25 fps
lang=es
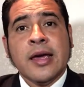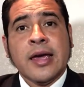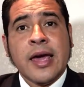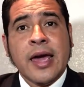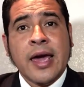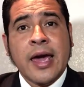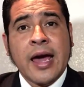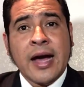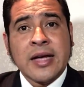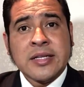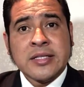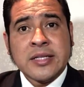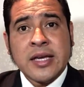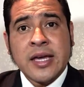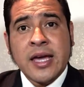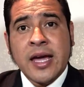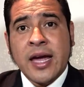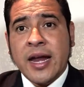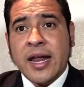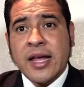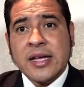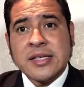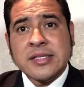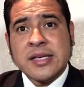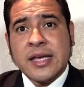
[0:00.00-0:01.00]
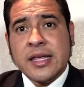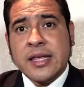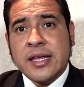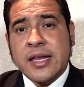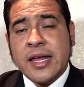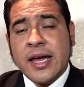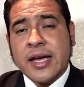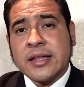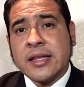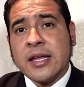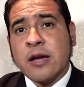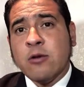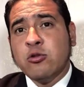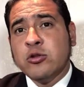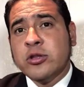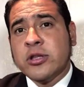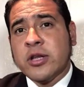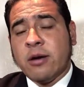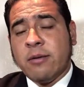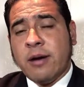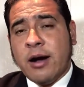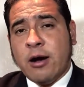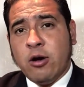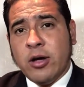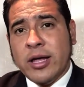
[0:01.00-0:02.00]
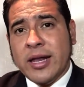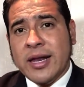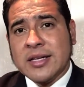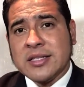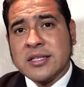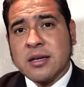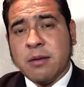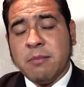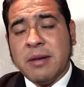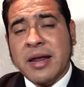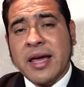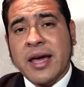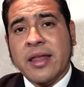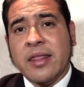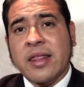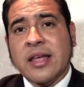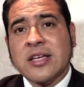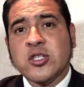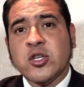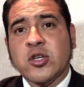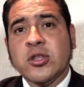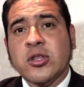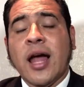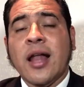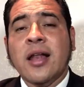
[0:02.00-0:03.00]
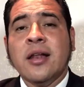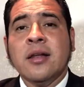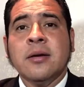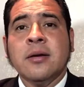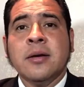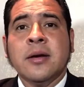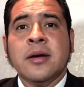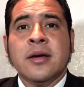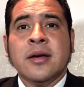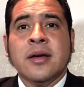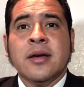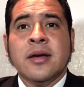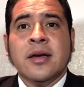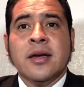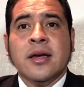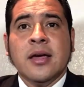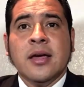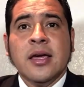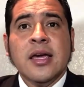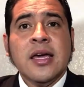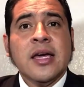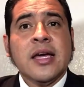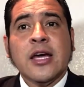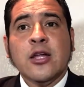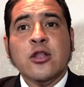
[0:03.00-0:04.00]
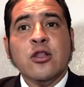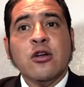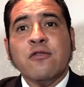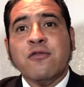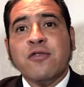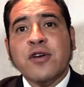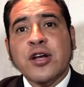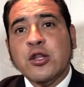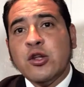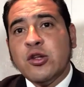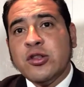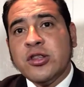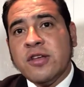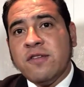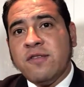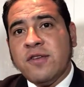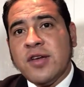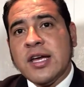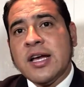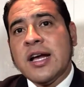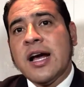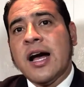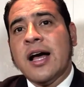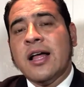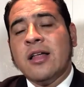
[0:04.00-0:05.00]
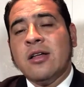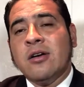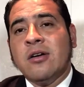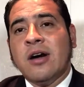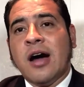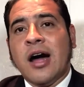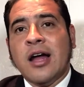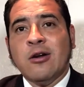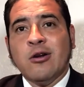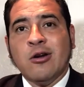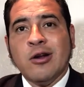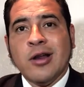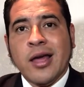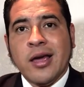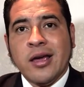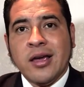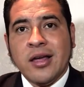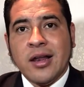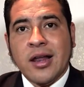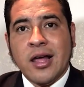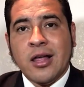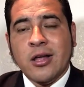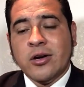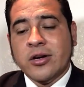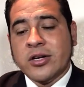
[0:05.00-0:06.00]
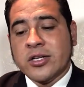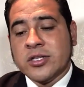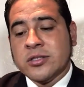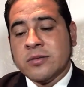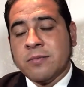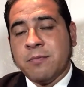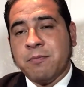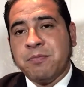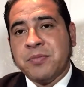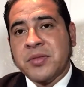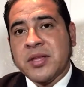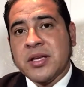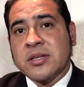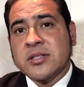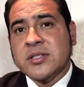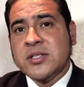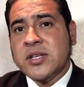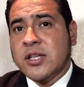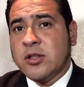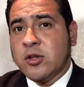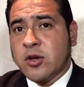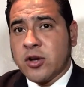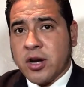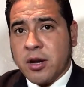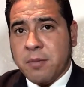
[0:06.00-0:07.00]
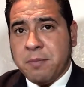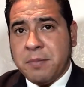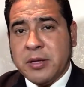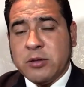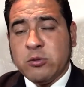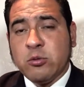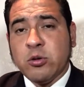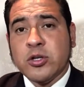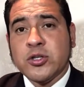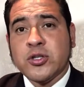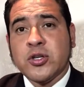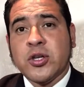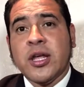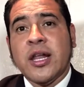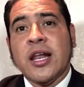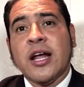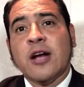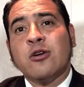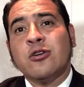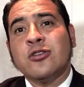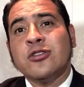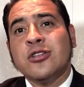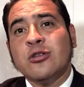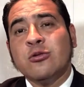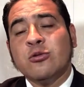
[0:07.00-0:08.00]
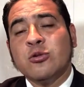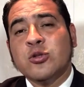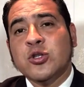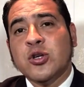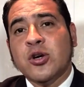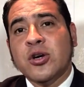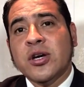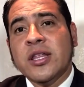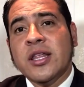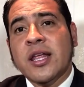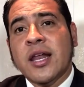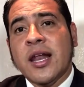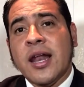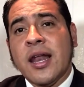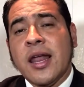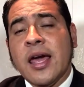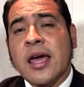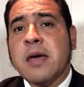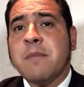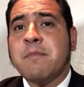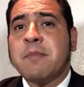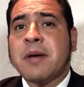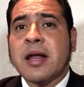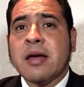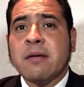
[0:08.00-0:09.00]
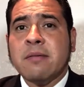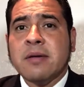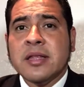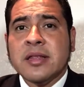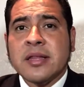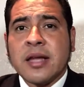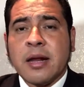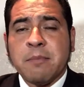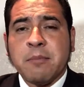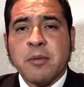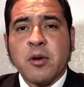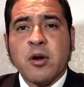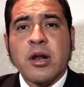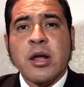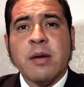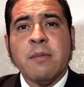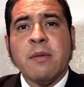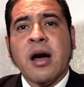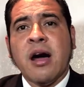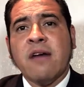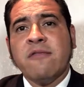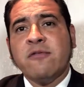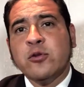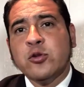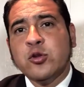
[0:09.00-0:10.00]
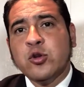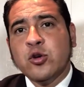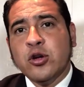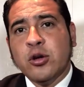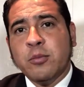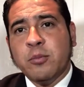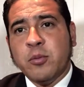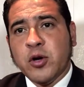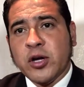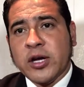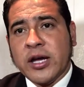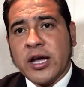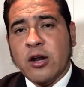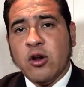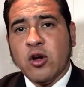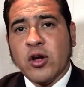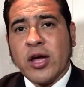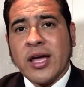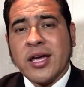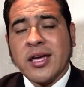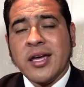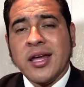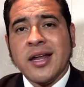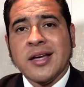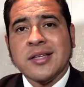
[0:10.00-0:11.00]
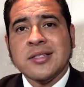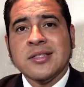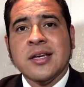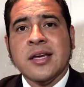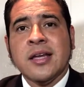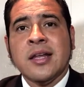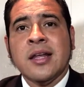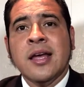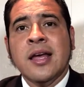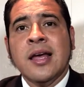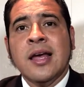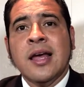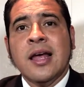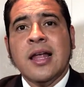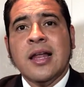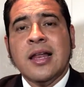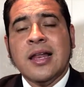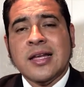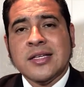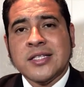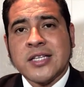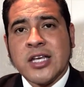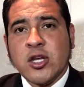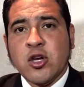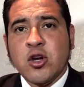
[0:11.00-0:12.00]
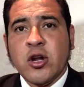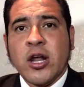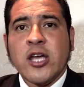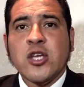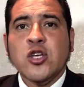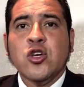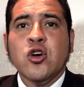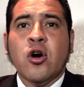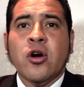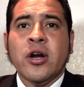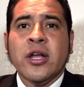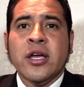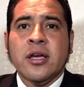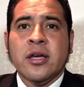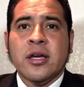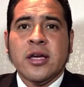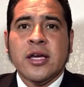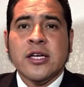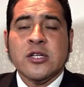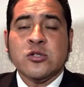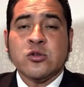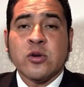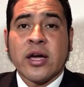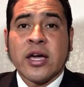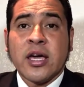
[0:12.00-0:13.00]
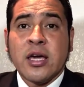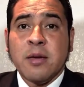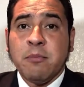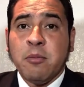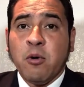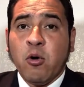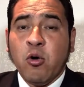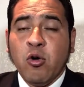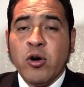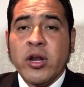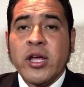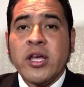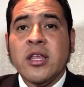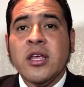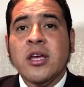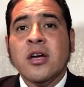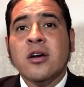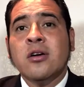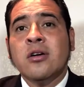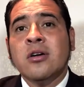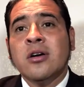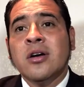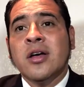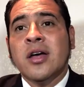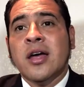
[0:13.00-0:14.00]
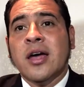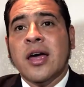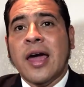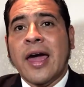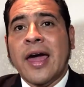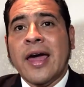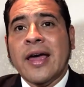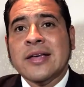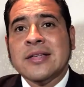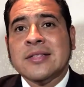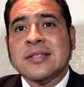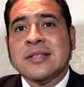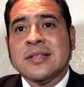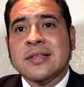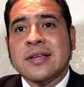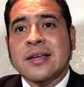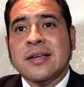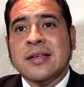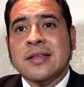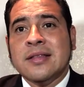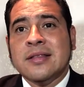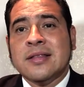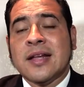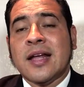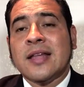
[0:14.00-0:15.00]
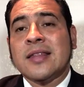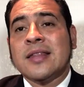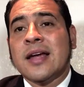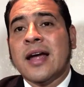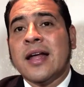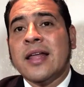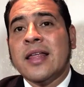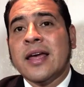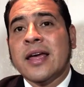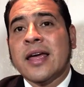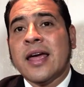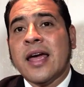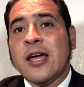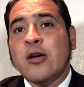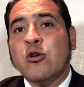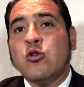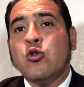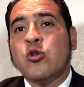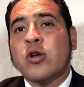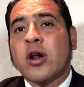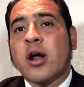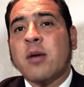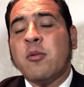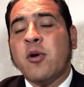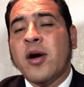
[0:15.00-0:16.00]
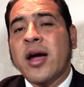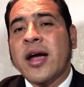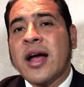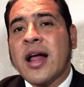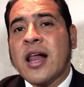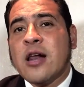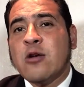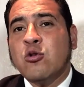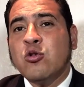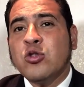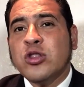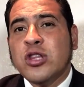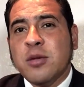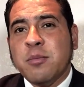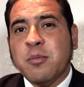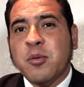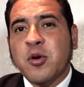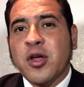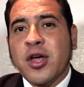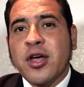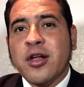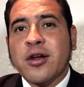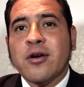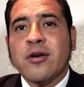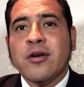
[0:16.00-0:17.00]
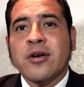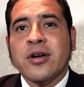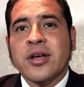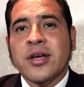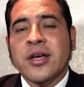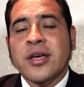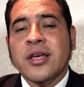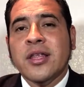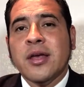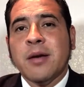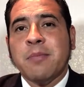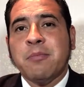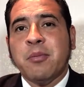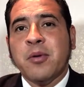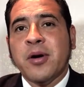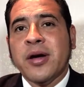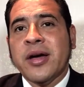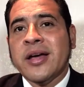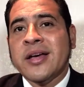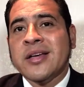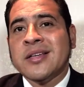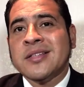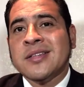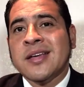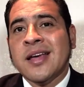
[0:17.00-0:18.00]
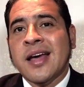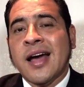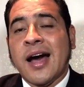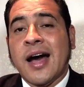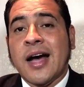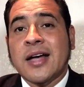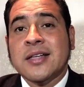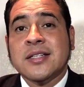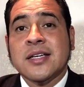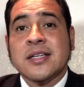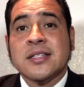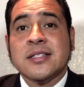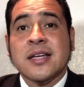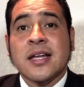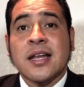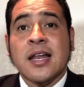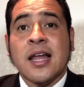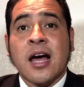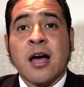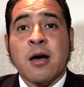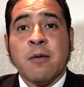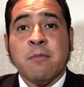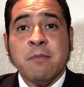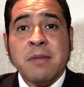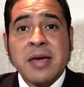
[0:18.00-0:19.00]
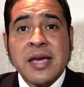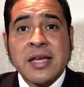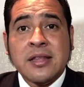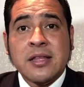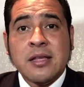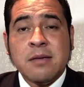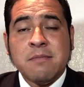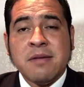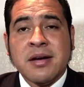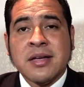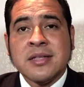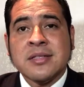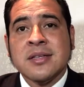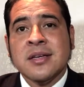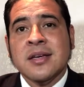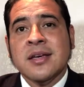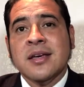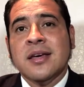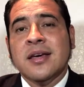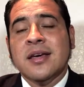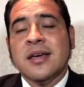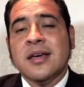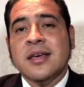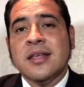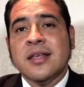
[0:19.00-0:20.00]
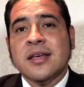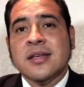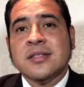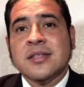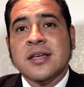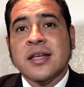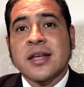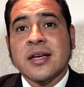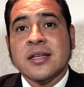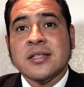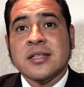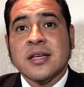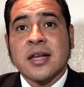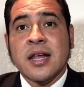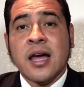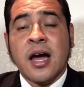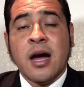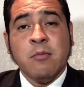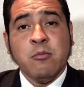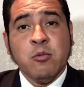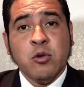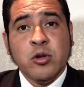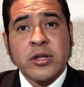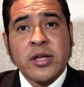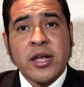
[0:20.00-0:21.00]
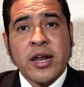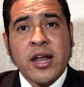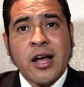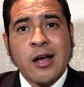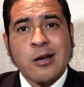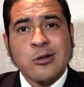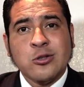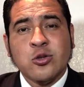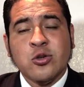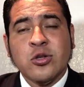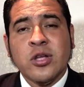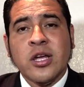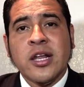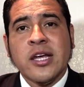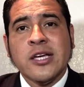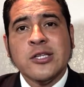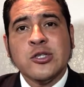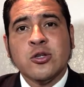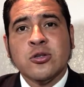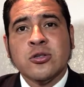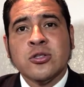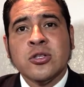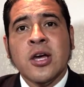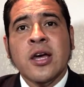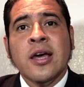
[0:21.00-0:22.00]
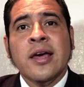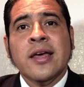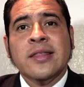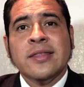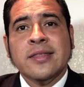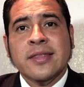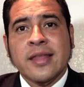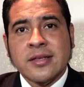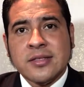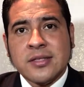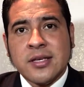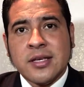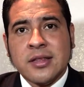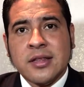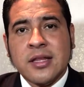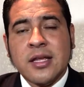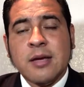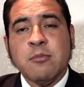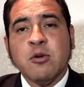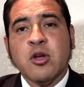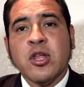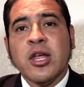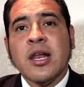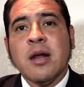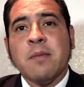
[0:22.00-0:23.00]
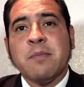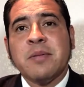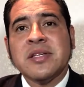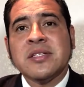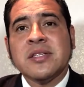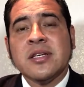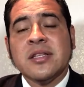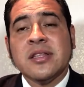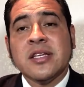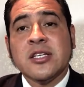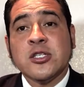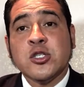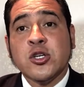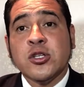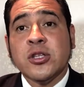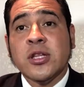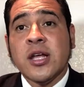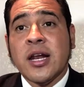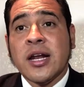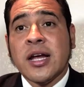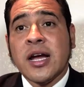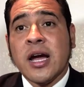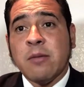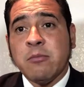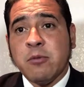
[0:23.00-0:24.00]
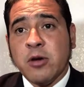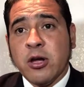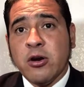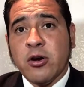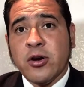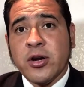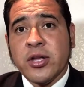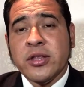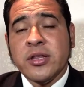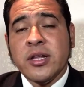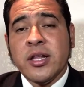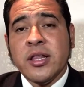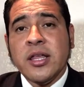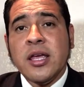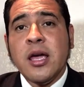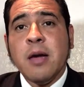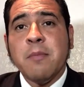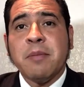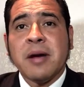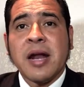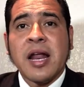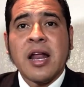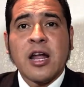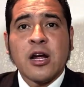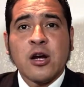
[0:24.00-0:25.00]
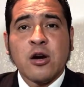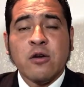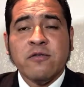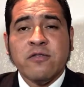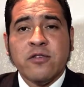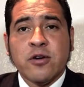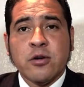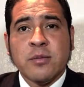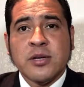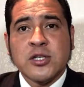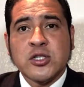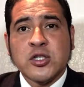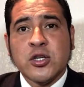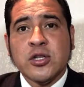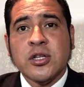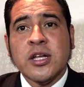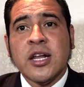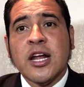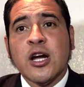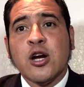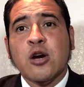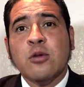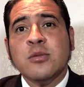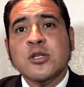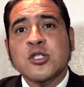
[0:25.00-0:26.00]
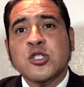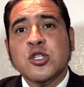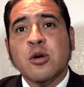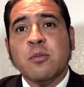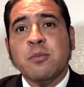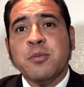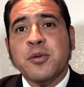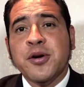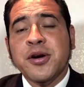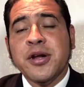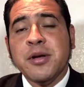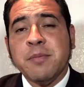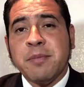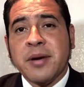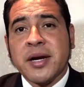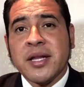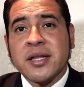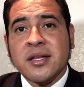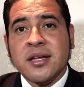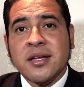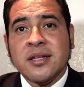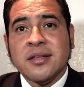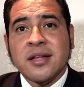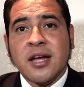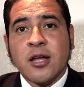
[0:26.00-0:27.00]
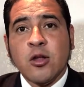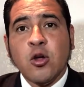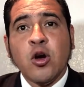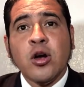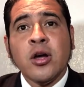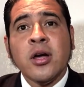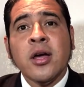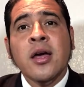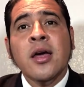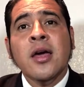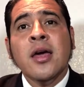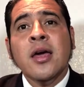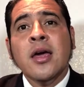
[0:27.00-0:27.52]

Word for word: que hace injerencia directa en un trabajo de la Asamblea Nacional y que no fue notificado a los legisladores siendo respetuosos de la Constitución y de la ley para evitar problemas a futuro, porque lo que quiere hacer la señora Yori y su equipo jurídico es tratar de que incurramos en algún tipo de error y después hacerse las víctimas y decir que se les han vulnerado sus derechos, desistimos de la presentación del cambio del orden del día para la conformación de la Comisión Pluripartista DOC